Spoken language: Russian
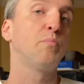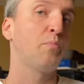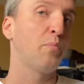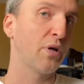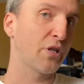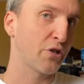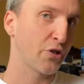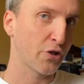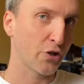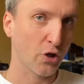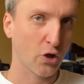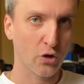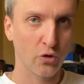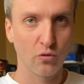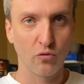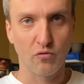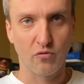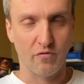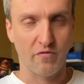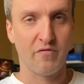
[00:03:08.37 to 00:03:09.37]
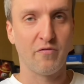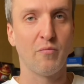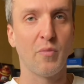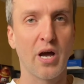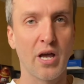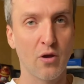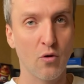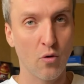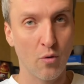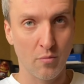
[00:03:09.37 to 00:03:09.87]
подчеркну, в
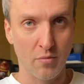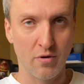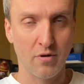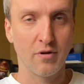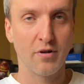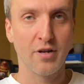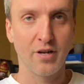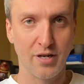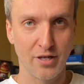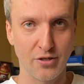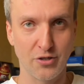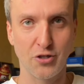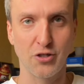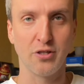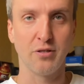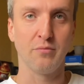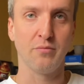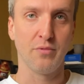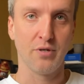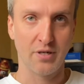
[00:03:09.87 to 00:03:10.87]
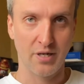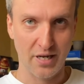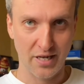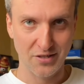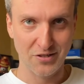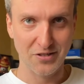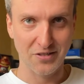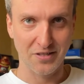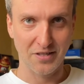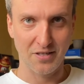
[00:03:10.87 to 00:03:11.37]
моем личном
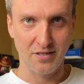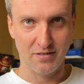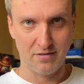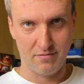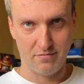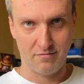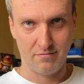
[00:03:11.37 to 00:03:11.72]
рейтинге